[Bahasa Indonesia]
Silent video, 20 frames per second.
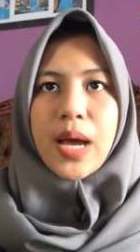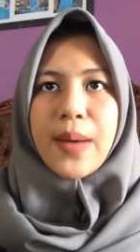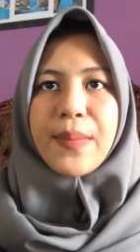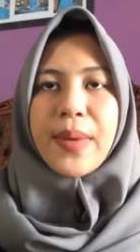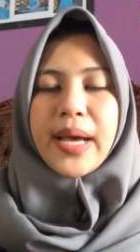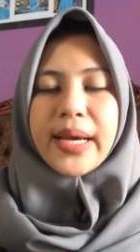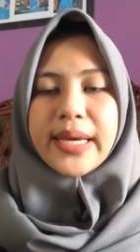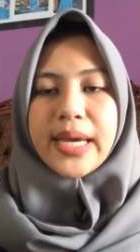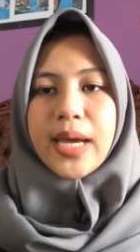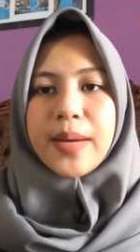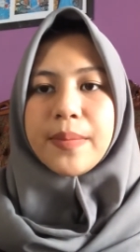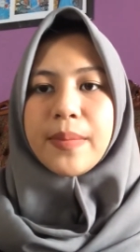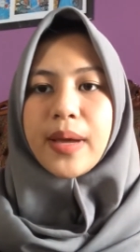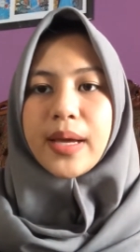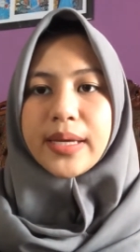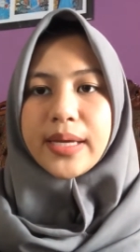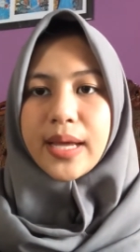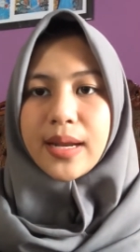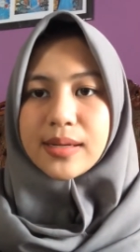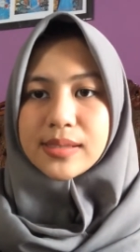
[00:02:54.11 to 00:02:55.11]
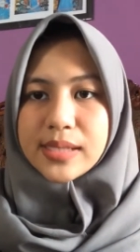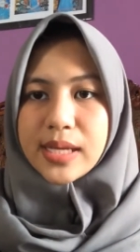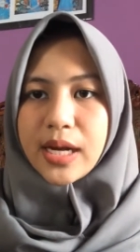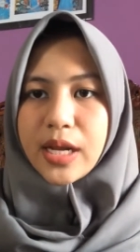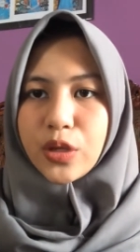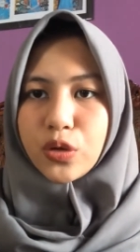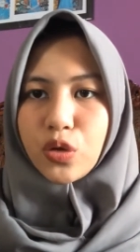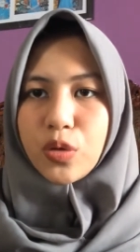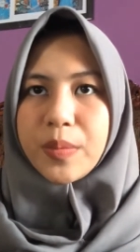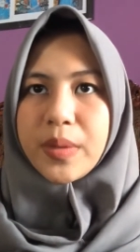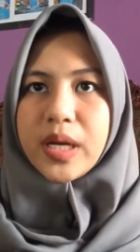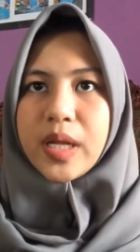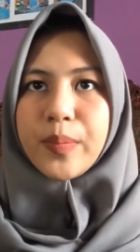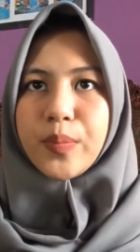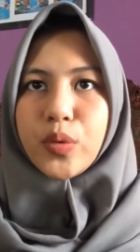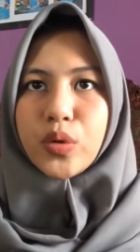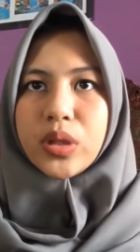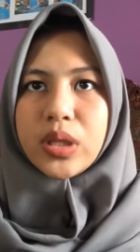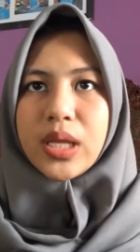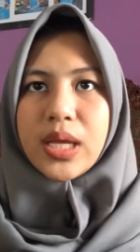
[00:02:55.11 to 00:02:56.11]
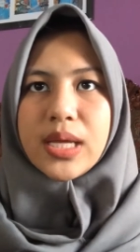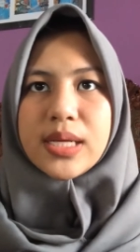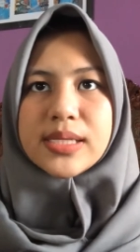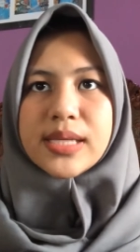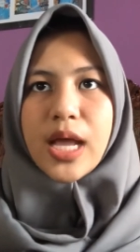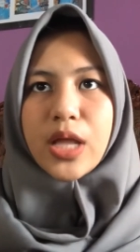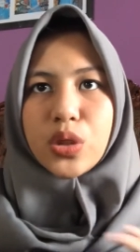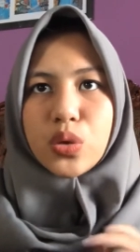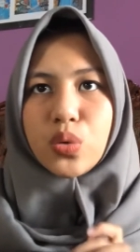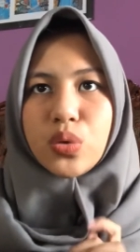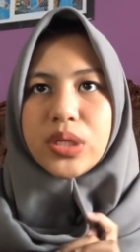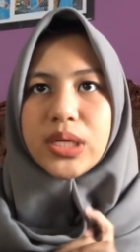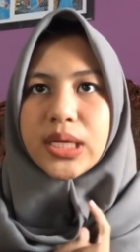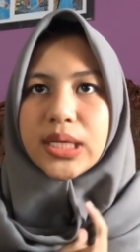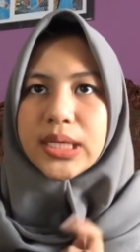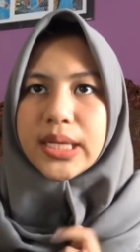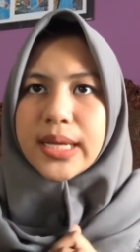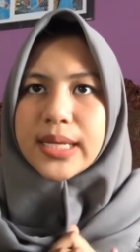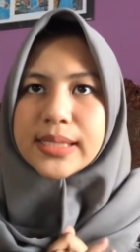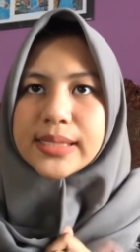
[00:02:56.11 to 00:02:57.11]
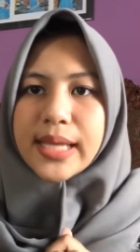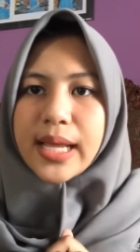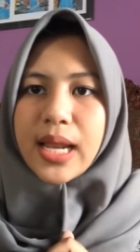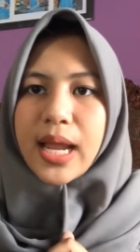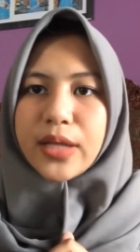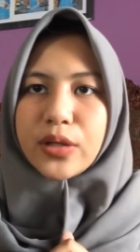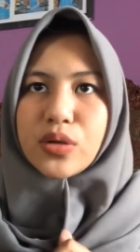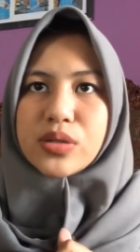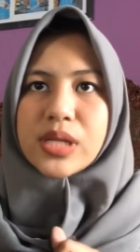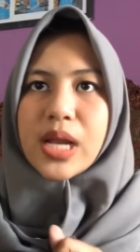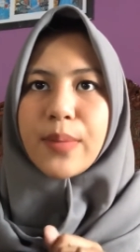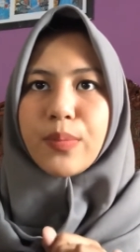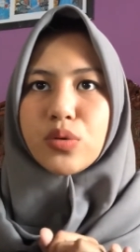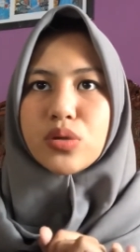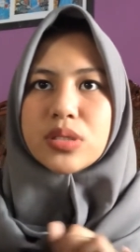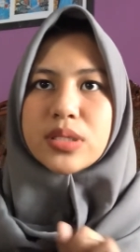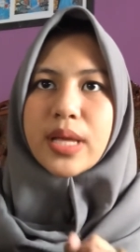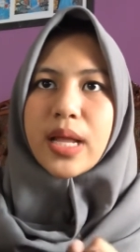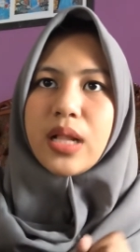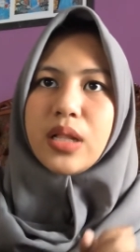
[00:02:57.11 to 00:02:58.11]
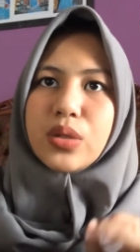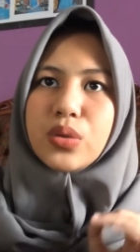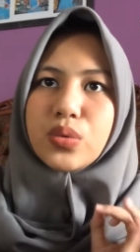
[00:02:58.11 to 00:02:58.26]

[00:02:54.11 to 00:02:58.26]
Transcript: Bagian-bagian sel itu meliputi satu dinding sel atau selaput sel,